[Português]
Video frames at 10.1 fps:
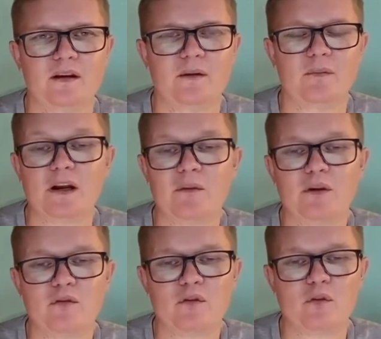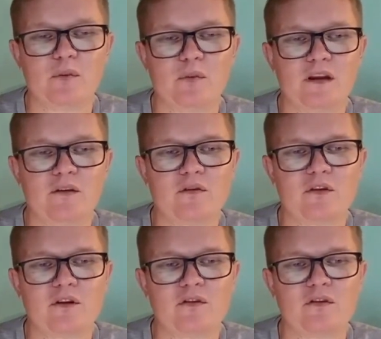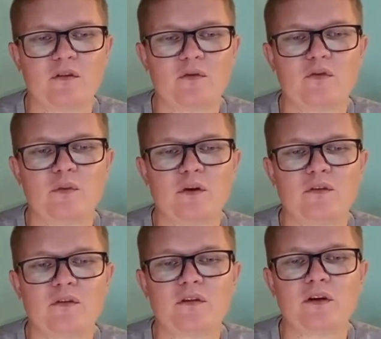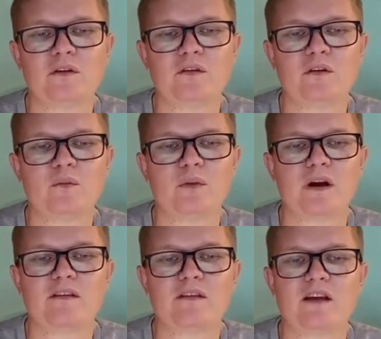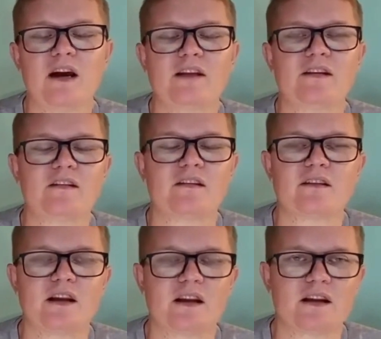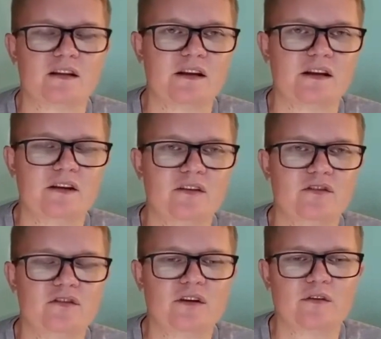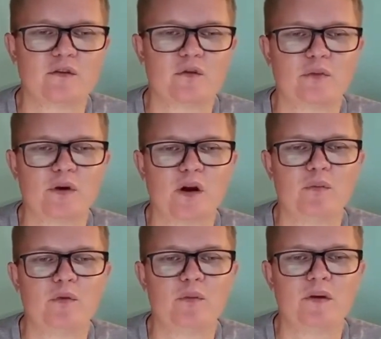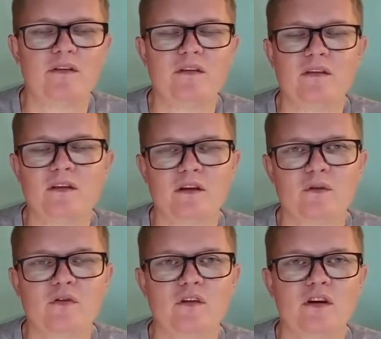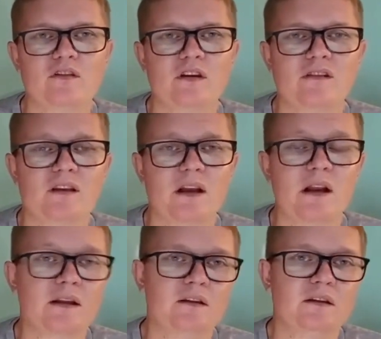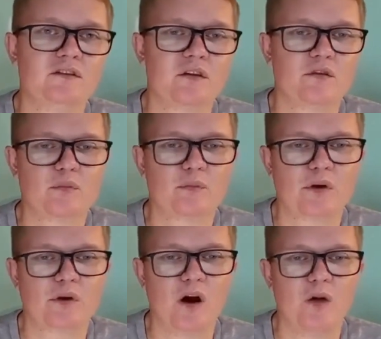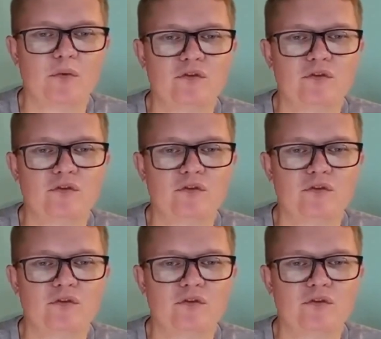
Para minha surpresa, os sete dons do Espírito Santo estão baseadas nas características do próprio Messias, ou seja, nas características do próprio